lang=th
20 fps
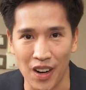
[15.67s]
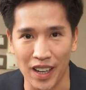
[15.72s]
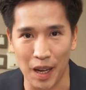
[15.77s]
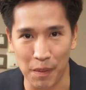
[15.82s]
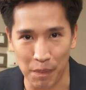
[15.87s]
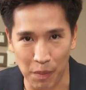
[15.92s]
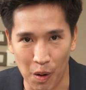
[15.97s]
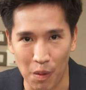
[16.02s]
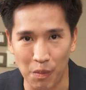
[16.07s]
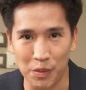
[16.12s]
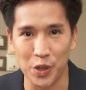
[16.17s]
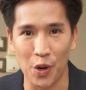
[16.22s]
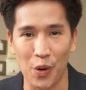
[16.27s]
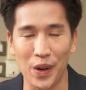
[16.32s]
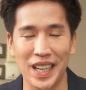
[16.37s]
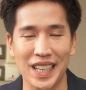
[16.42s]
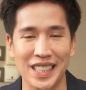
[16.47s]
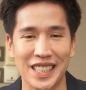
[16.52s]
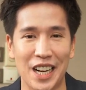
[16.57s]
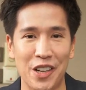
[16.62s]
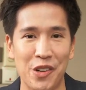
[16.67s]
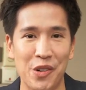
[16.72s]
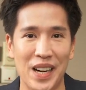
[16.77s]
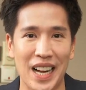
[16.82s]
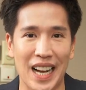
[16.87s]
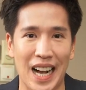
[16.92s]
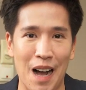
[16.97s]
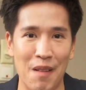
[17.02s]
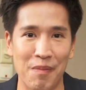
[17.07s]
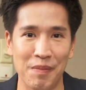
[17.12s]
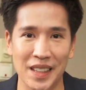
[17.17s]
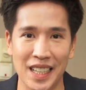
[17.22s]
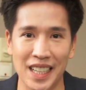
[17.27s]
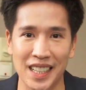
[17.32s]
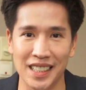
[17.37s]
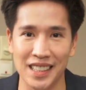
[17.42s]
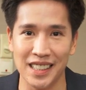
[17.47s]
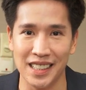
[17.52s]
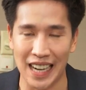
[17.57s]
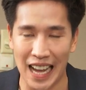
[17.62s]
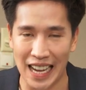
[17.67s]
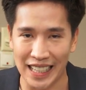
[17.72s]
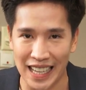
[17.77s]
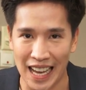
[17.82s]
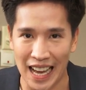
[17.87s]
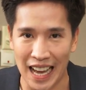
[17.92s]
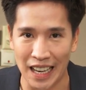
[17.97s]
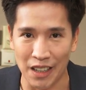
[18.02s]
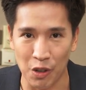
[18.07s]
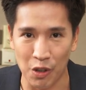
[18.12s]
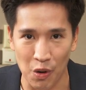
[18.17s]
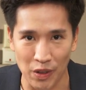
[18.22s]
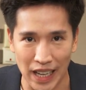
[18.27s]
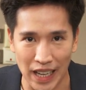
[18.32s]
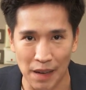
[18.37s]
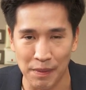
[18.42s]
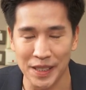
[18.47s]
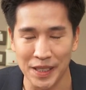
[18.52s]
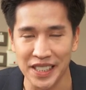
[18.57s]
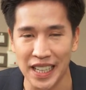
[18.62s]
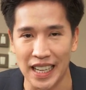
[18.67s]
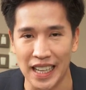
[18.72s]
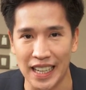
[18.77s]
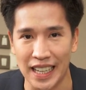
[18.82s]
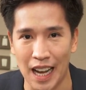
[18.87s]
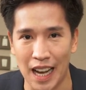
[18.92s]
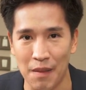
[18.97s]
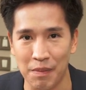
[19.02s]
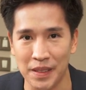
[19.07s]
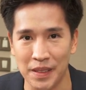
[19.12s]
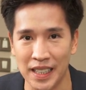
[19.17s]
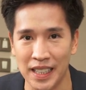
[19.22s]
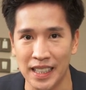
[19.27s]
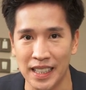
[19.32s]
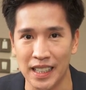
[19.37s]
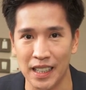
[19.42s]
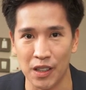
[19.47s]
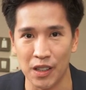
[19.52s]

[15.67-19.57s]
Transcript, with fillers: กับผมโจอี้ชัยยุทธนะครับ นี่คือรายการโครงการพิเศษนะครับที่